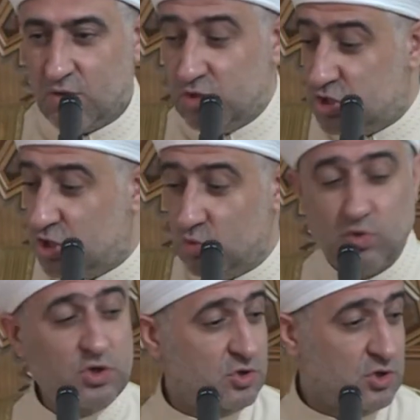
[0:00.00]
ونجي
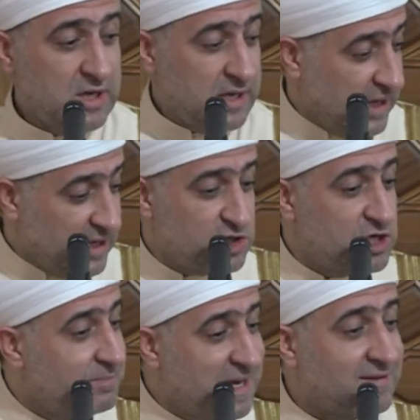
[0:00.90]
نقول يعني
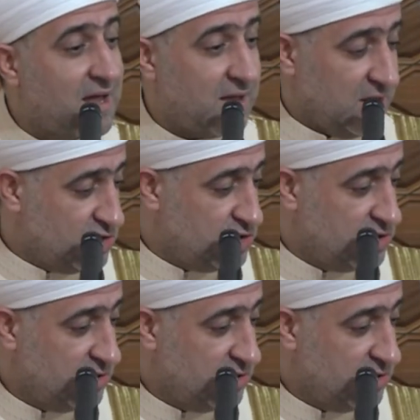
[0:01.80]
نجيب نتائج